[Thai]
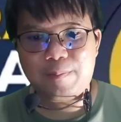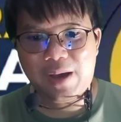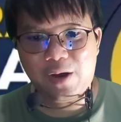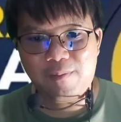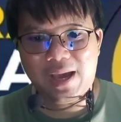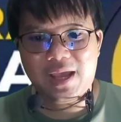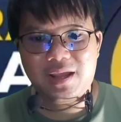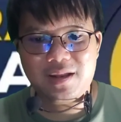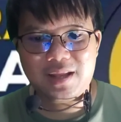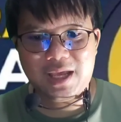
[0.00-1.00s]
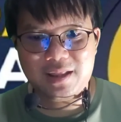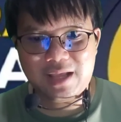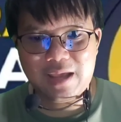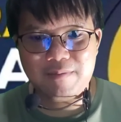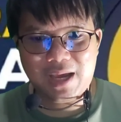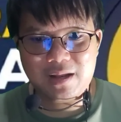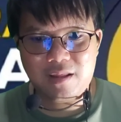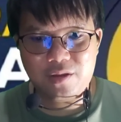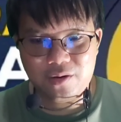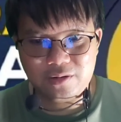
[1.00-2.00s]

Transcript: เป้าหมายในไตรมาสที่